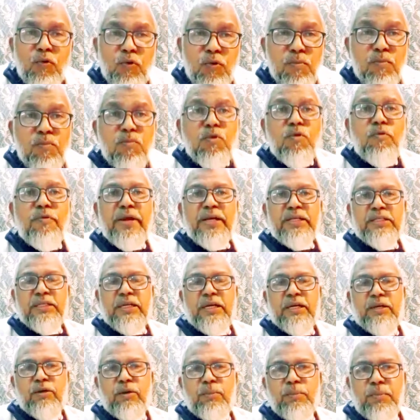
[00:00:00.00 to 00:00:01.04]
ఉమ్ము
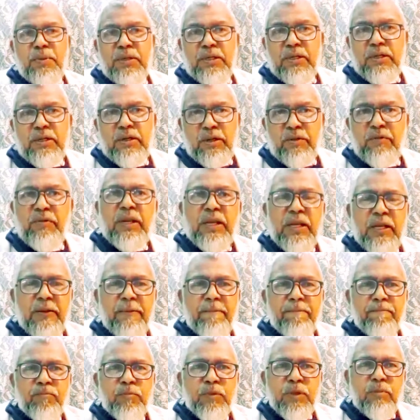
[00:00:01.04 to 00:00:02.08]
వేసేటువంటి
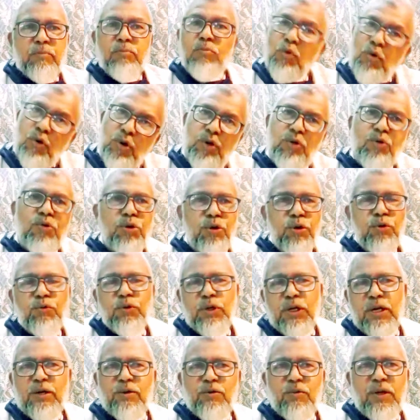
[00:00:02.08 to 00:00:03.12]
మూర్ఖులు
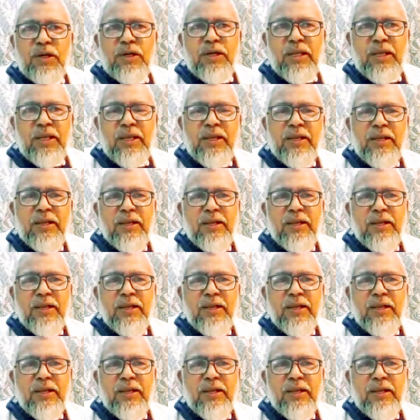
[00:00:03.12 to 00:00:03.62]
ఉన్నటువంటి